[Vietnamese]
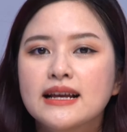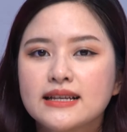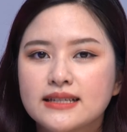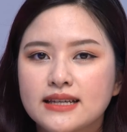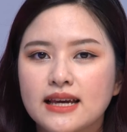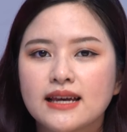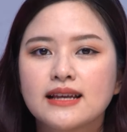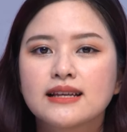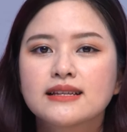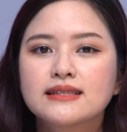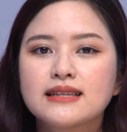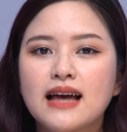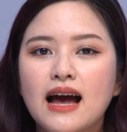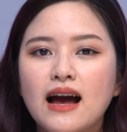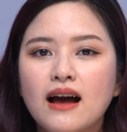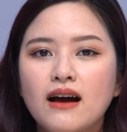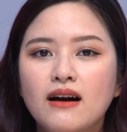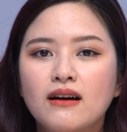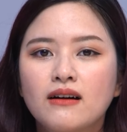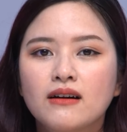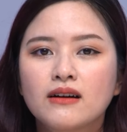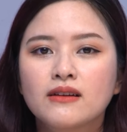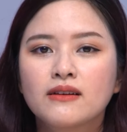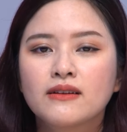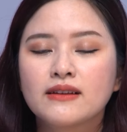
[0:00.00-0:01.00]
chính xác
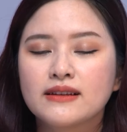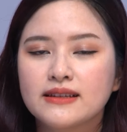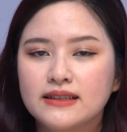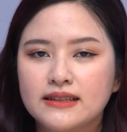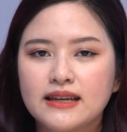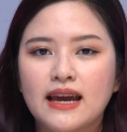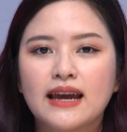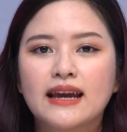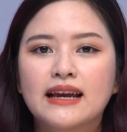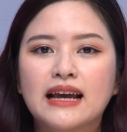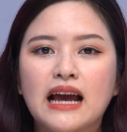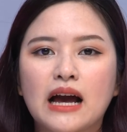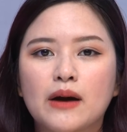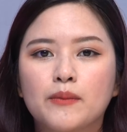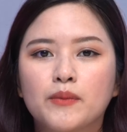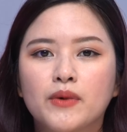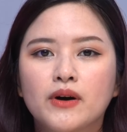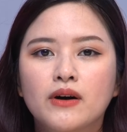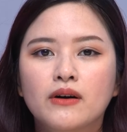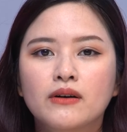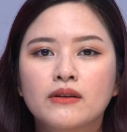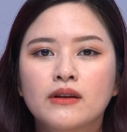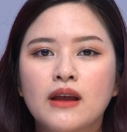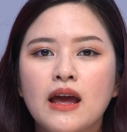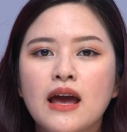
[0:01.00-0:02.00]
hơn, nhạy cảm
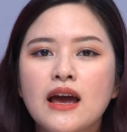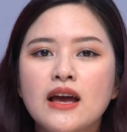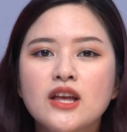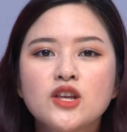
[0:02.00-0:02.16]
hơn.